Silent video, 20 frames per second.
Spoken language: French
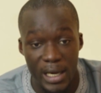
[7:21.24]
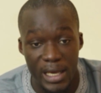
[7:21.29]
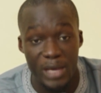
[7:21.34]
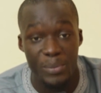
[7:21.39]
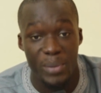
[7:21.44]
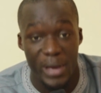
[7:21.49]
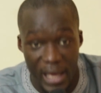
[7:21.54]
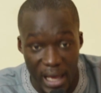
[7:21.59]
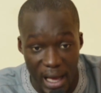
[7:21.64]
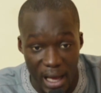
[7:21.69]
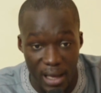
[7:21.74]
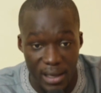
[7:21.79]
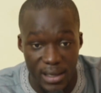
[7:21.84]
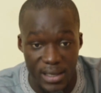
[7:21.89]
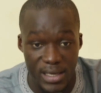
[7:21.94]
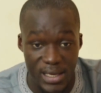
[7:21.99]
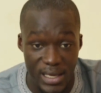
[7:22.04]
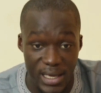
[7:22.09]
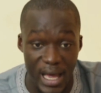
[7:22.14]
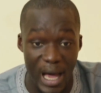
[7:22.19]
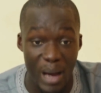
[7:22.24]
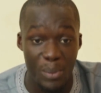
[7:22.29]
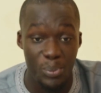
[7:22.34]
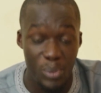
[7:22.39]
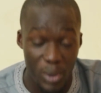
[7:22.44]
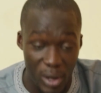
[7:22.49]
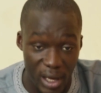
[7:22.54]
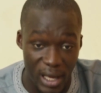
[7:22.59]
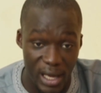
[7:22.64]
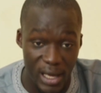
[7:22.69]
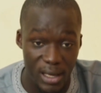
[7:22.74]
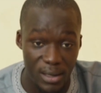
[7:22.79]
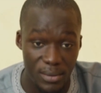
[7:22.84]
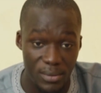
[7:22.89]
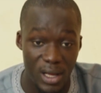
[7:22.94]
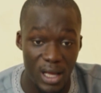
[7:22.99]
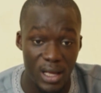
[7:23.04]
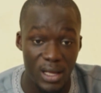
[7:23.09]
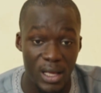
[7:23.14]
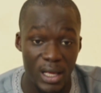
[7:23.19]
Ibeka, qui a pleuré
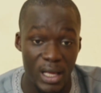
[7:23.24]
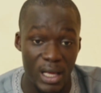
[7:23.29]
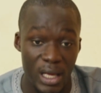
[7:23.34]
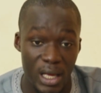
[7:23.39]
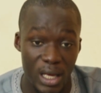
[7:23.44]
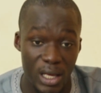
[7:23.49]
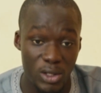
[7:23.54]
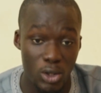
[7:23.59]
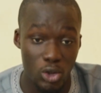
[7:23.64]
euh,